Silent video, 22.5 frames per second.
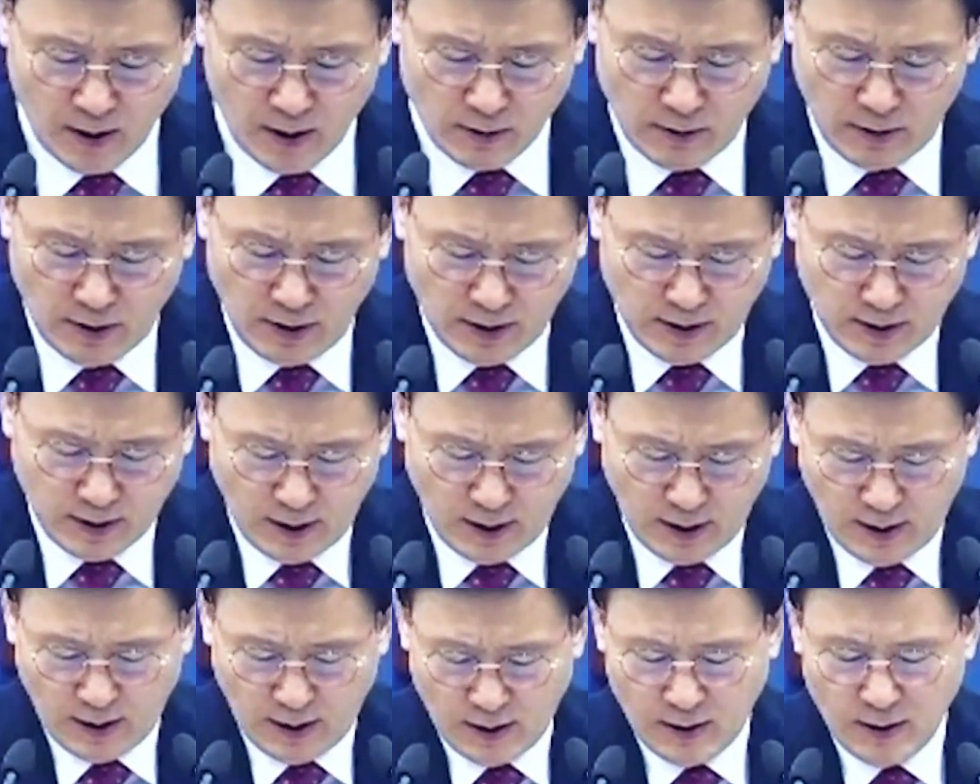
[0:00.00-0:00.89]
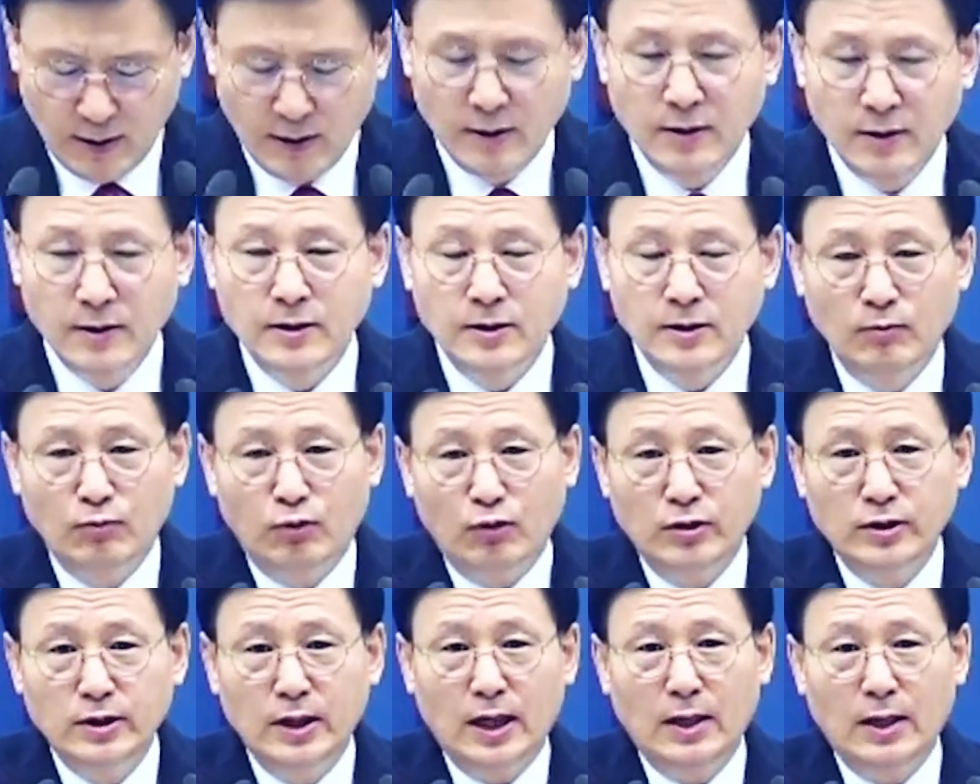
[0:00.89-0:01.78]
그러니까 이
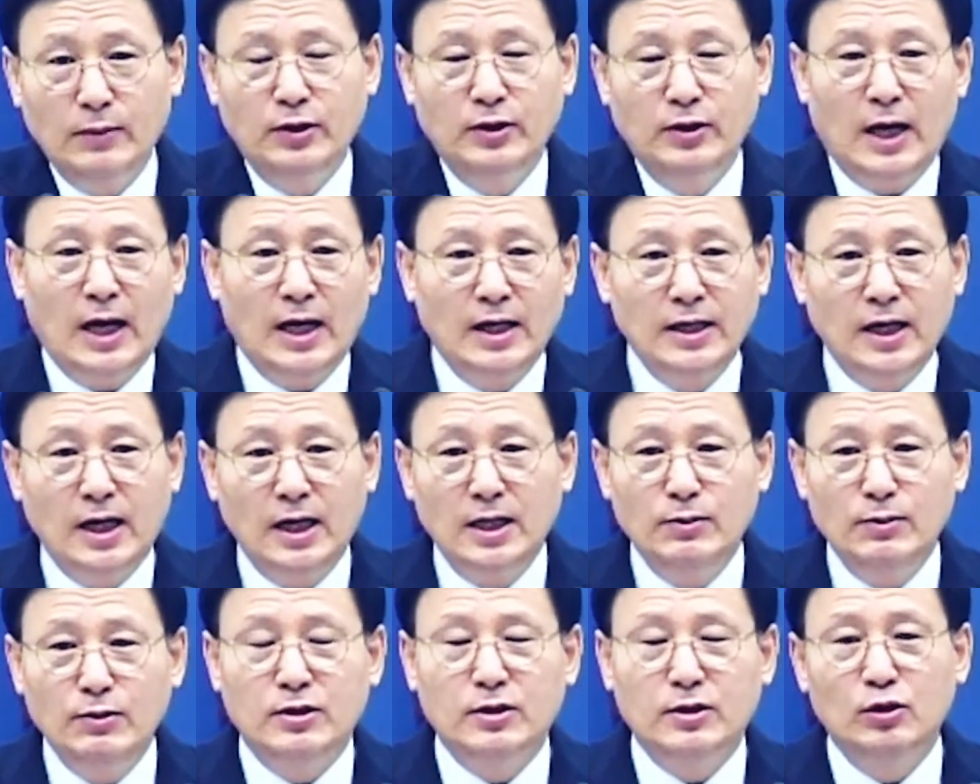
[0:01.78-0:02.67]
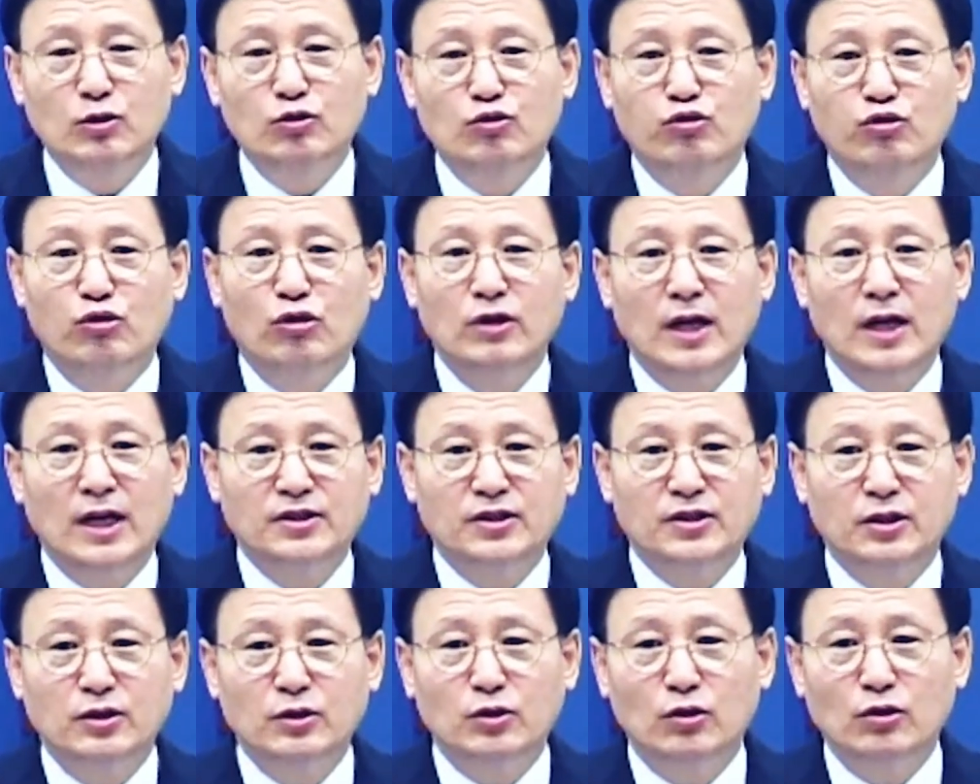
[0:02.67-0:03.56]
뭐냐 하면 하나님이 그를
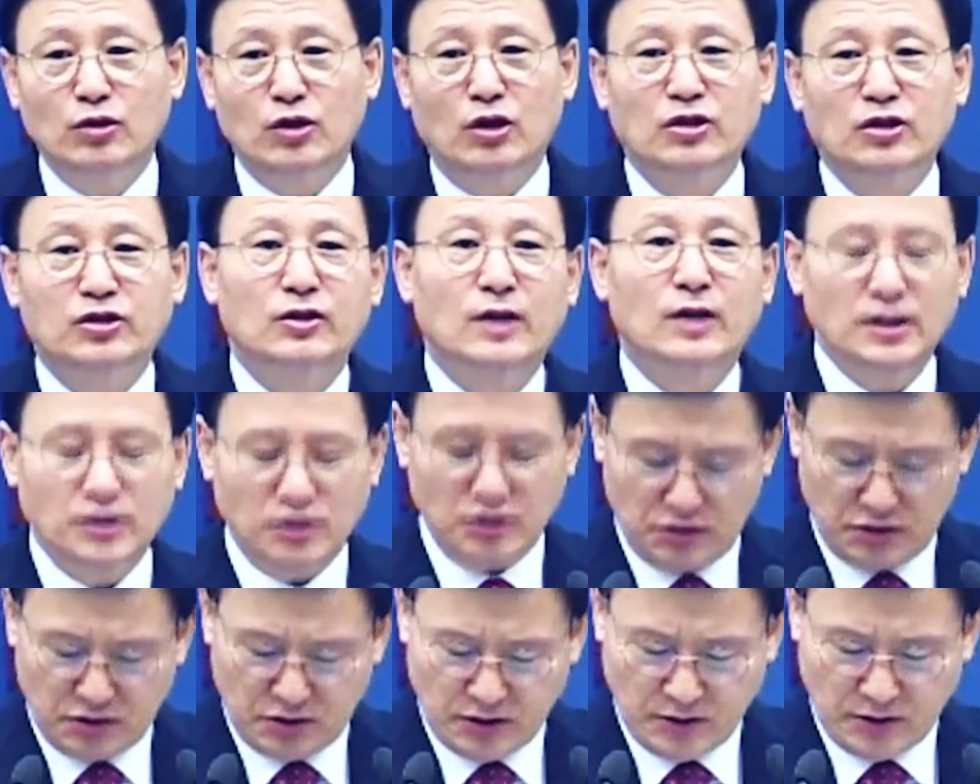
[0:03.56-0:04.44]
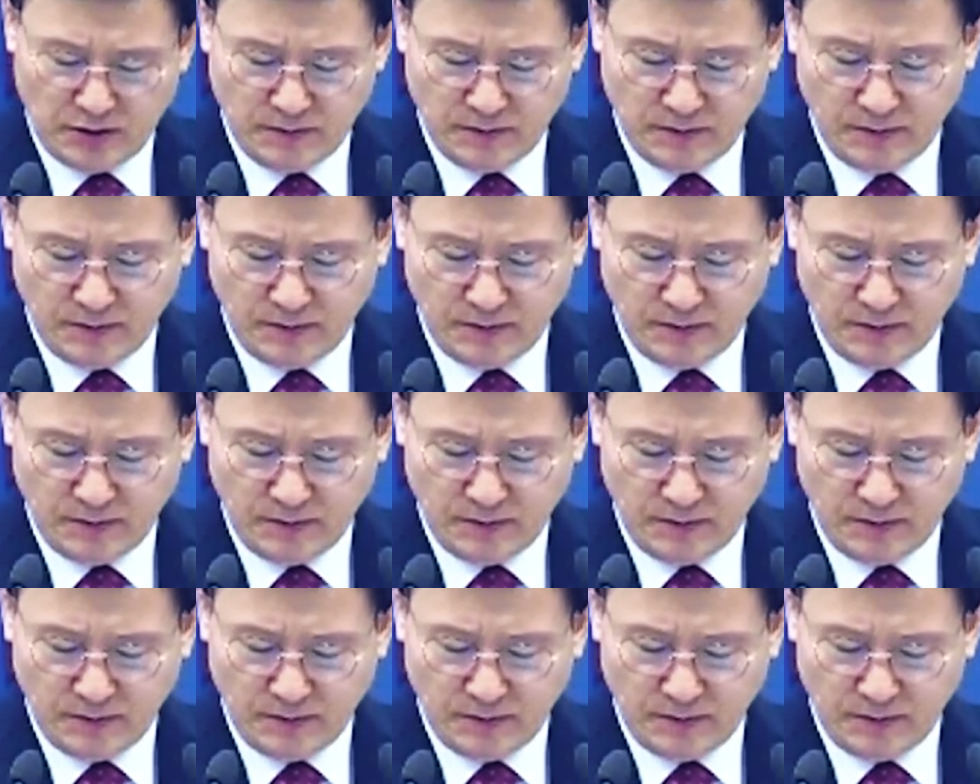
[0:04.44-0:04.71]
구원하시기로 결정하셨어요.